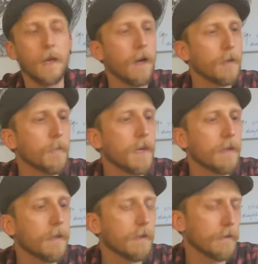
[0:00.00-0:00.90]

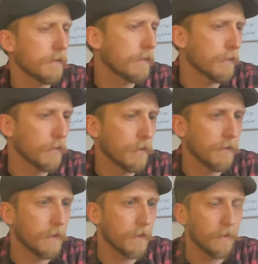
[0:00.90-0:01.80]
Artback äh, gehört
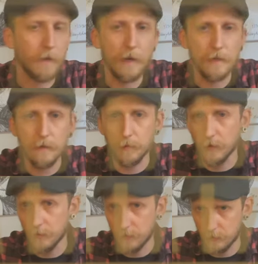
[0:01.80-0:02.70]
zu den Classic
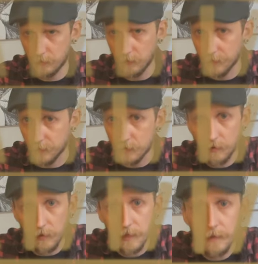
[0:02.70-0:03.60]
Malls of
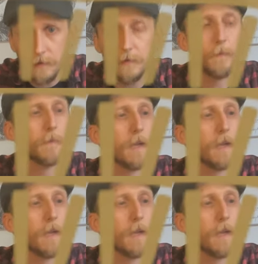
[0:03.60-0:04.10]
Scotland,